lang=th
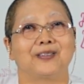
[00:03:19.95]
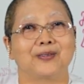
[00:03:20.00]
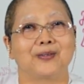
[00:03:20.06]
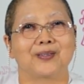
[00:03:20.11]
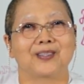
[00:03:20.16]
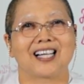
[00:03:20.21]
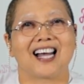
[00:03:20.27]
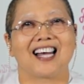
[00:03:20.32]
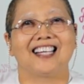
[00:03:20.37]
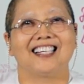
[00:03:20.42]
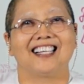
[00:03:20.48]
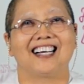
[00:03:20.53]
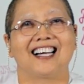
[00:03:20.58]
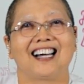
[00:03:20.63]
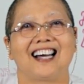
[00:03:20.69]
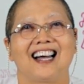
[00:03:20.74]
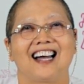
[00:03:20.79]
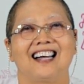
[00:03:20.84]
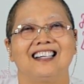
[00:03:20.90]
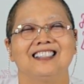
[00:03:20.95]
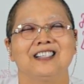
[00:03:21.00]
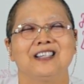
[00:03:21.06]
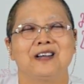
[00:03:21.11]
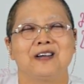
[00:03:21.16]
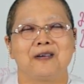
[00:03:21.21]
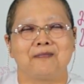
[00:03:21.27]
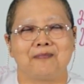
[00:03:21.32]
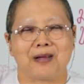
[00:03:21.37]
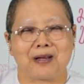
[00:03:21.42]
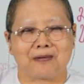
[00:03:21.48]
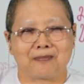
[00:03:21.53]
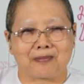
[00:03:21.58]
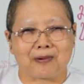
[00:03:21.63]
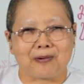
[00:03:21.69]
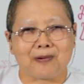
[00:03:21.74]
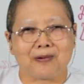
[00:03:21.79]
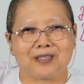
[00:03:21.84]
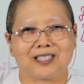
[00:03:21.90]
ทุกๆทท่านนะคะ เป็น
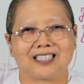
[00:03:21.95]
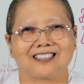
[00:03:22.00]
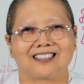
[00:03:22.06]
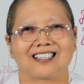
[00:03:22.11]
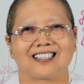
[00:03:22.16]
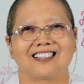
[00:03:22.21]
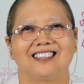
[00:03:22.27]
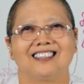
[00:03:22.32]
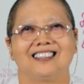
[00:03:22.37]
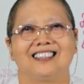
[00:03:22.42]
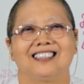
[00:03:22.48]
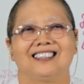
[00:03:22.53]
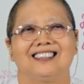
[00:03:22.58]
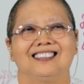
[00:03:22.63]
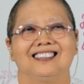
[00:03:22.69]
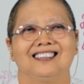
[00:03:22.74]
ผู้เจริญ